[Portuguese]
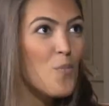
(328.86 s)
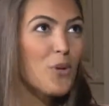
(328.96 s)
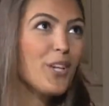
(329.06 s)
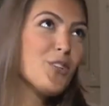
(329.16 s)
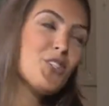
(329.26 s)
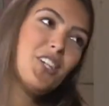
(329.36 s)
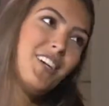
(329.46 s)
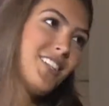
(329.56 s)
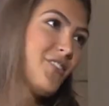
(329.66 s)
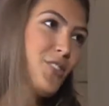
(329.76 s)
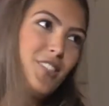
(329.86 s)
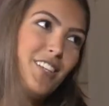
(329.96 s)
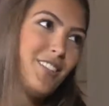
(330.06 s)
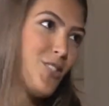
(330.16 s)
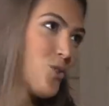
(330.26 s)
porque não adianta
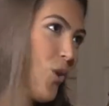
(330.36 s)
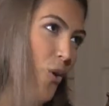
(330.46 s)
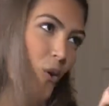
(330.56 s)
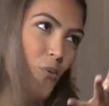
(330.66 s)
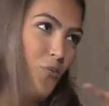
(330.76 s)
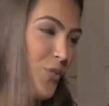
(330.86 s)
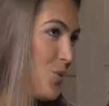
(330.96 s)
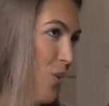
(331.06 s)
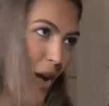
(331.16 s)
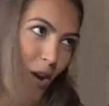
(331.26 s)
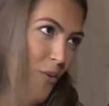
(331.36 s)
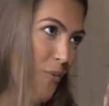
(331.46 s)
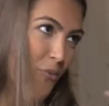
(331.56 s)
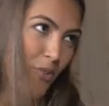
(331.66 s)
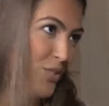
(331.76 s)
você ter só um visual,
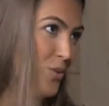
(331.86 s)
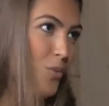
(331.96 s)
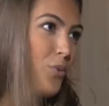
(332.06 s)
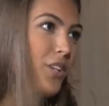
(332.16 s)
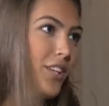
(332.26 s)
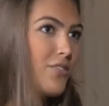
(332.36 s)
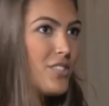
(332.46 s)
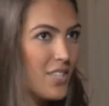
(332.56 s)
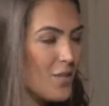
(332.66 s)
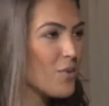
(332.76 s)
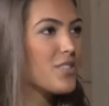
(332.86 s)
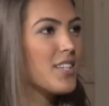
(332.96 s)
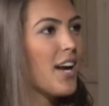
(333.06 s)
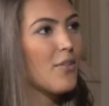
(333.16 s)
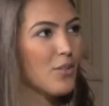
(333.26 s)
um físico bonito. Você tem que
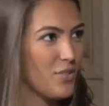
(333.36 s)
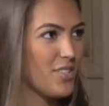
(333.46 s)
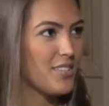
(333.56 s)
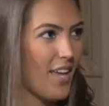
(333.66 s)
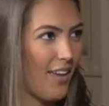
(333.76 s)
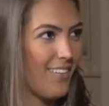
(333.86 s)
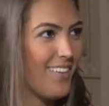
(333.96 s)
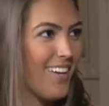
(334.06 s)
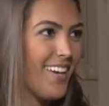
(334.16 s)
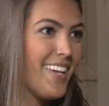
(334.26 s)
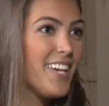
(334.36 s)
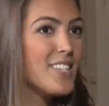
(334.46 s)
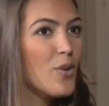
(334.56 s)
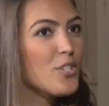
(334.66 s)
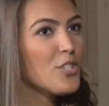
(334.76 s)
mostrar o que você tem. E
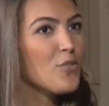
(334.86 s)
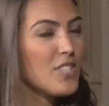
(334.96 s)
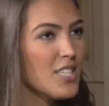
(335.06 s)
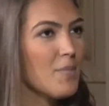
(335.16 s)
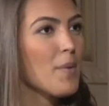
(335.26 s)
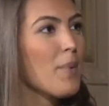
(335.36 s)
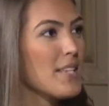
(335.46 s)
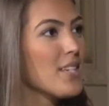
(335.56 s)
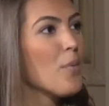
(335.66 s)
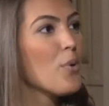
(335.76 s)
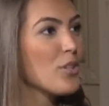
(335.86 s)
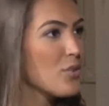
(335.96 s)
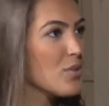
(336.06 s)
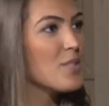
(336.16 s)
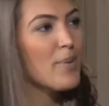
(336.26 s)
esse é um jeito de você também passar um pouco
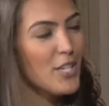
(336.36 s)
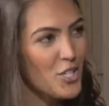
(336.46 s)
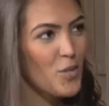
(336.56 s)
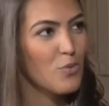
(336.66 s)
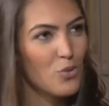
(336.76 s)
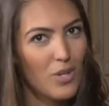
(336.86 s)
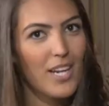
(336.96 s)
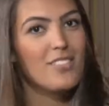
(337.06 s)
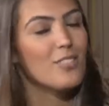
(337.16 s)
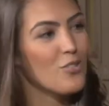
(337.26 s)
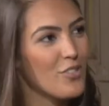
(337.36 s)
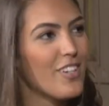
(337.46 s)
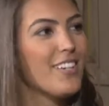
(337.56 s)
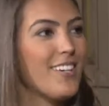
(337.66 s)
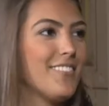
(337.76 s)
da sua simpatia para os jurados que estão te
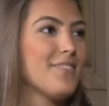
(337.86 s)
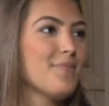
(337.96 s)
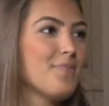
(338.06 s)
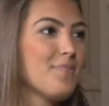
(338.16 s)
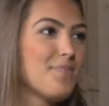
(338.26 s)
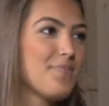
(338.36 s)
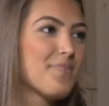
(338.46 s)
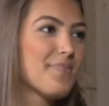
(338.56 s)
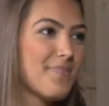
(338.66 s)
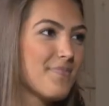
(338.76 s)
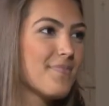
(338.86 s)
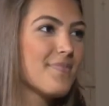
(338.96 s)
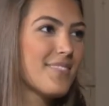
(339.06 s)
avaliando. É, isso